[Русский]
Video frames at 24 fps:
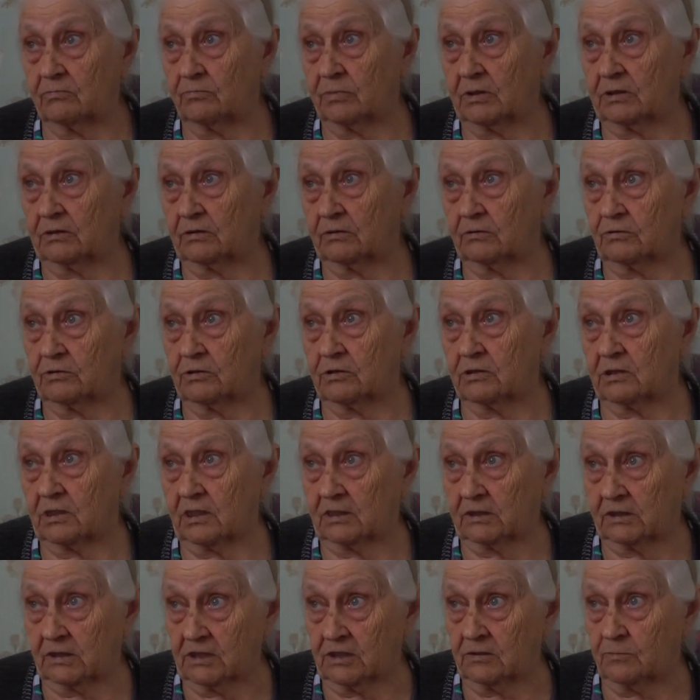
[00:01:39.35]
пантус
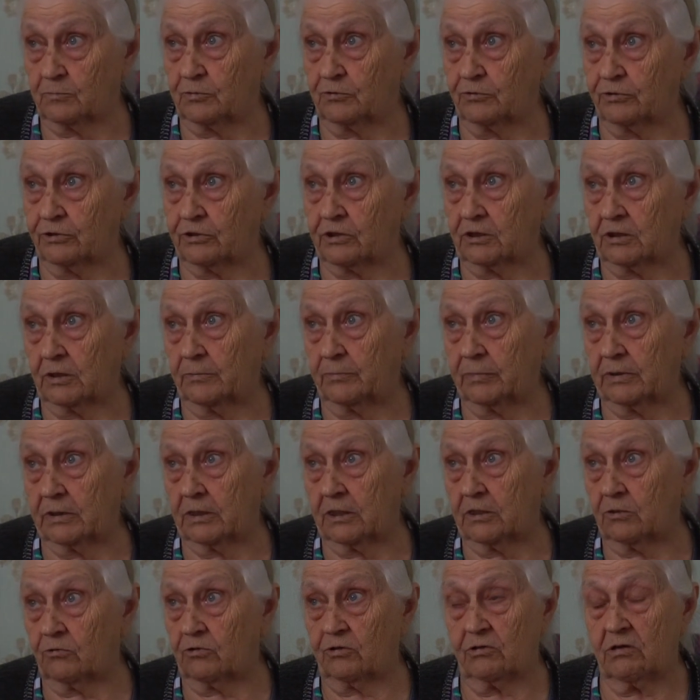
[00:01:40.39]
как-то спустят и по
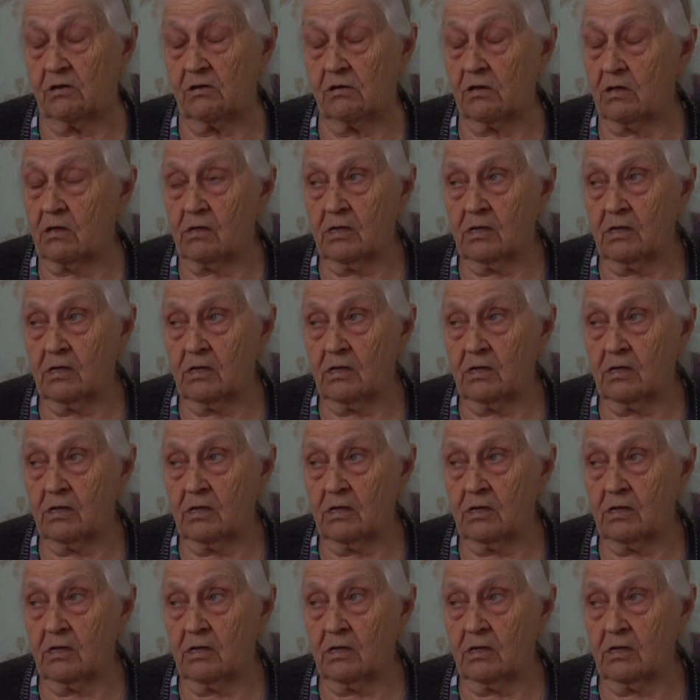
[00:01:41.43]
дороге.